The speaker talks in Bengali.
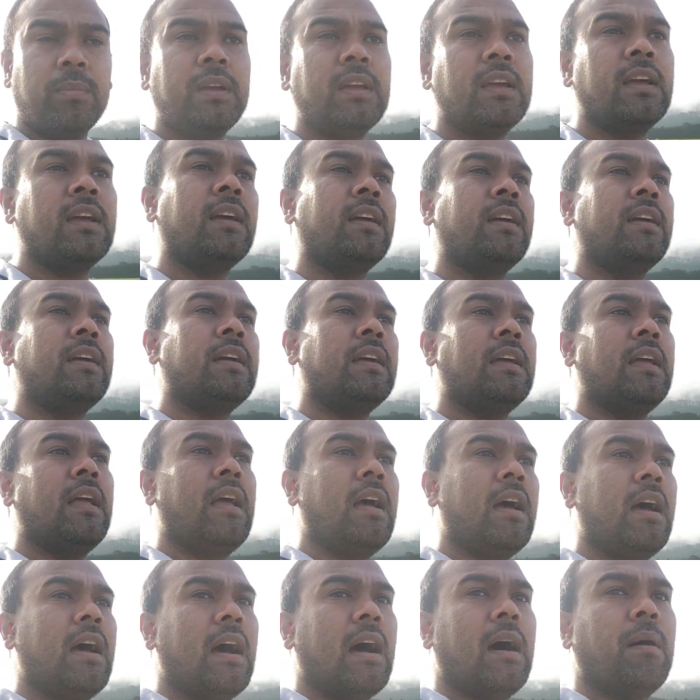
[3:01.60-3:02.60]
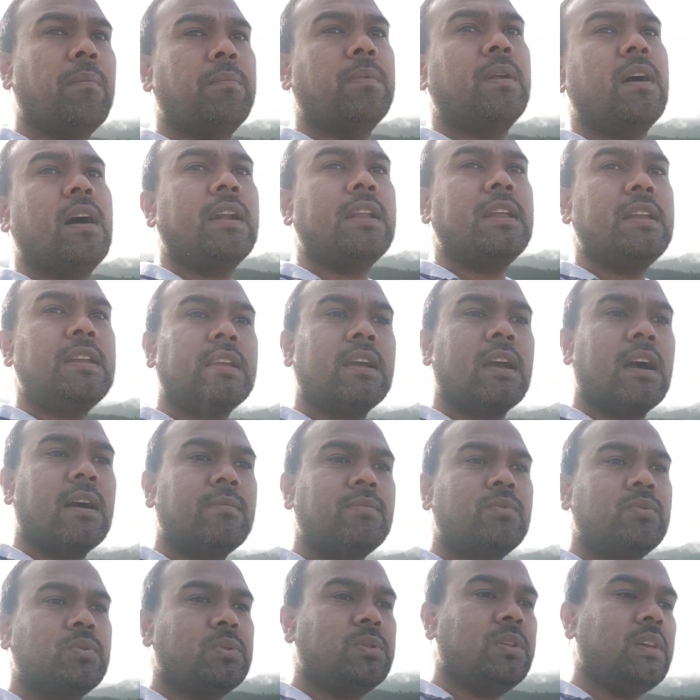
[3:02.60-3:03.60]
হবে আপনার ইনকাম
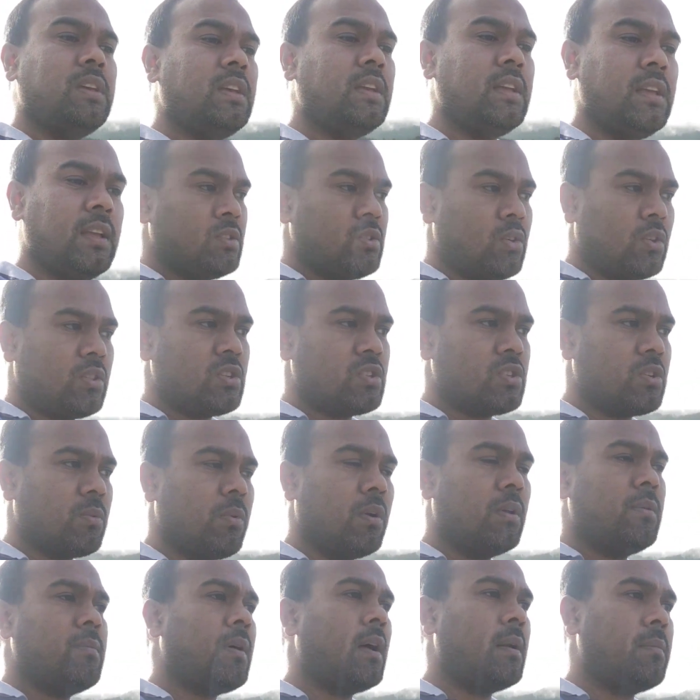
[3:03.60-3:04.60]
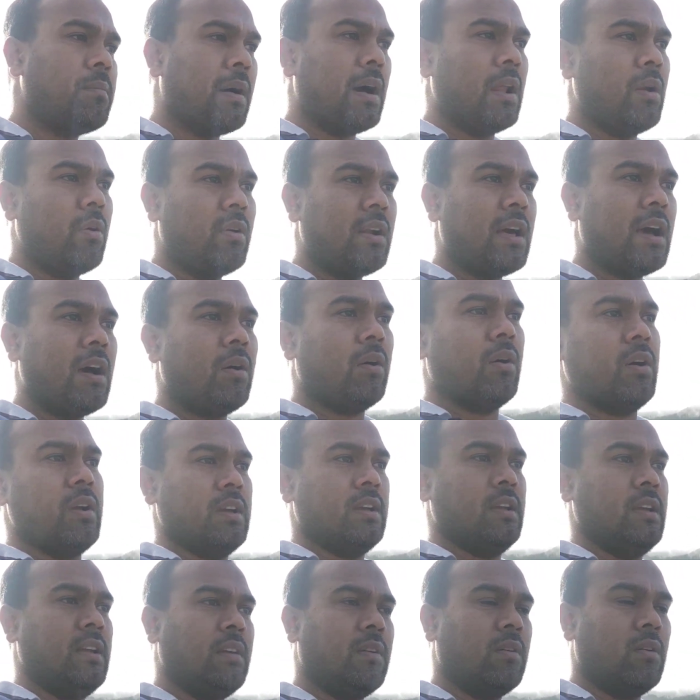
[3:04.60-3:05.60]
যদি যথেষ্ট পরিমাণ ভালো না হয়
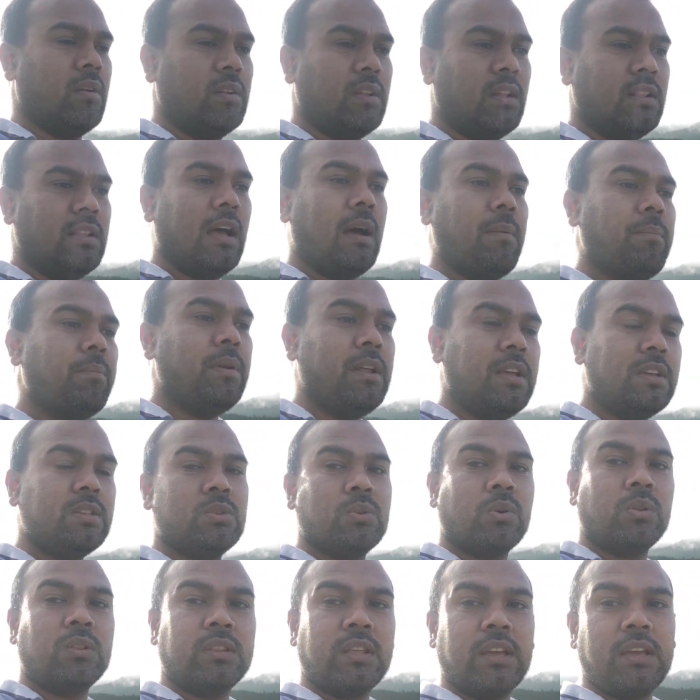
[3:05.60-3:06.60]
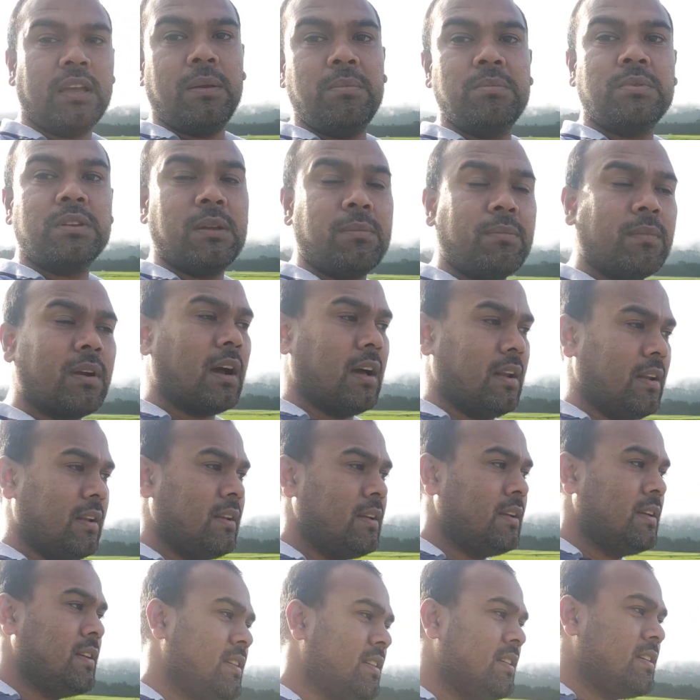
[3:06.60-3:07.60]
অর্থাৎ আপনি চলতে হিমশিম খান
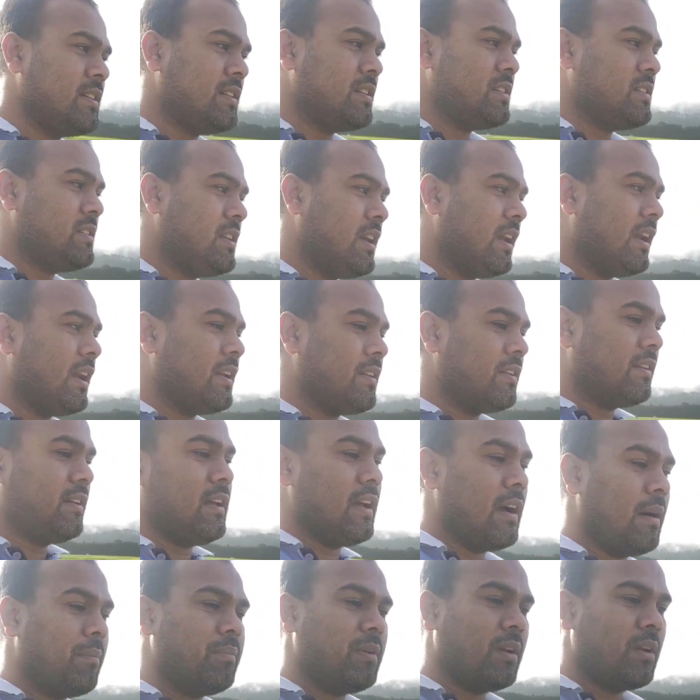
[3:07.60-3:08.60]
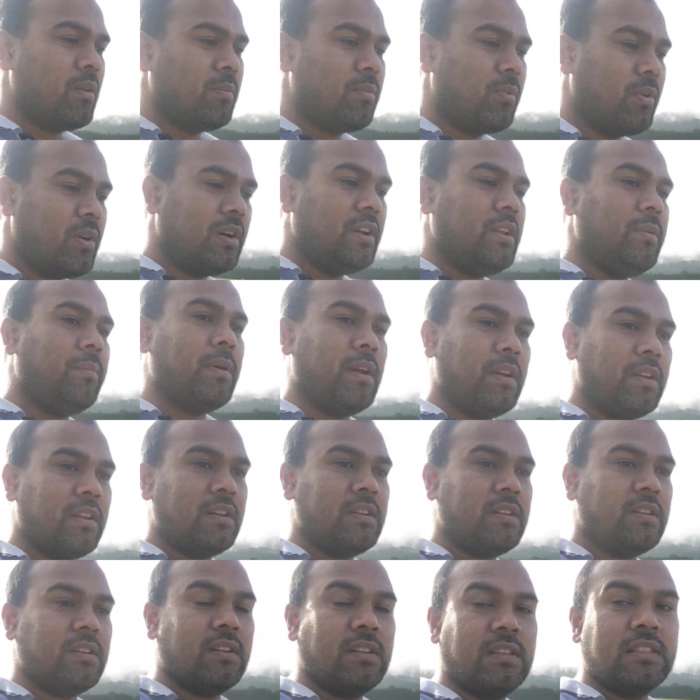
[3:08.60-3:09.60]
সেক্ষেত্রে আপনার উপরে
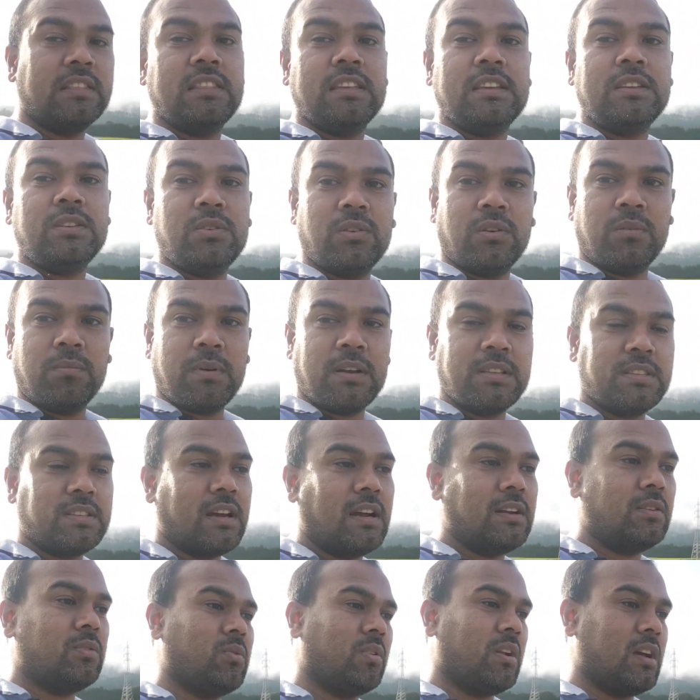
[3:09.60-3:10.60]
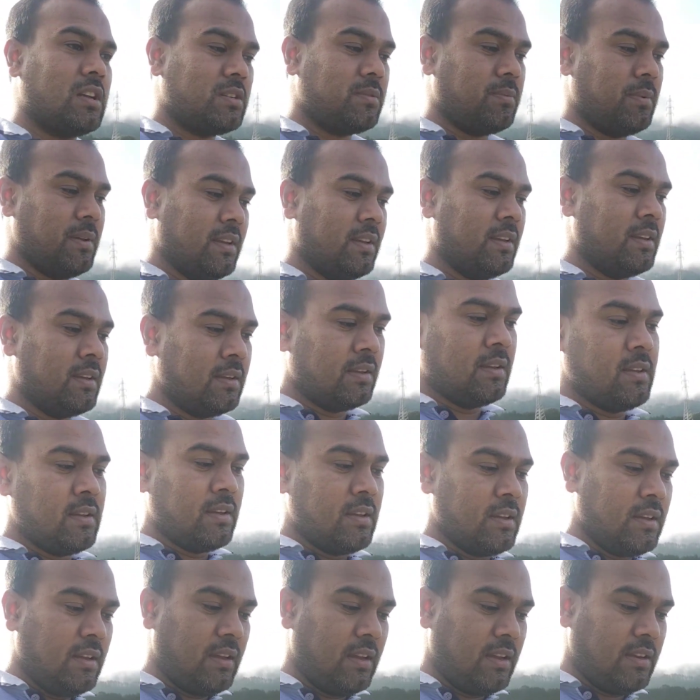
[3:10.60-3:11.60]
ডিপেন্ডেন্ট তিনজন বা চারজন আসবে
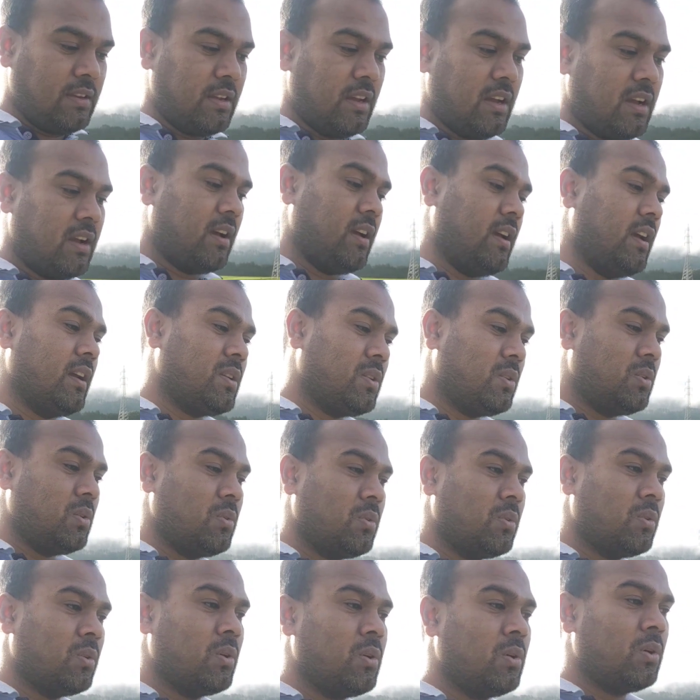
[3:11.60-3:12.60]
এটা একটু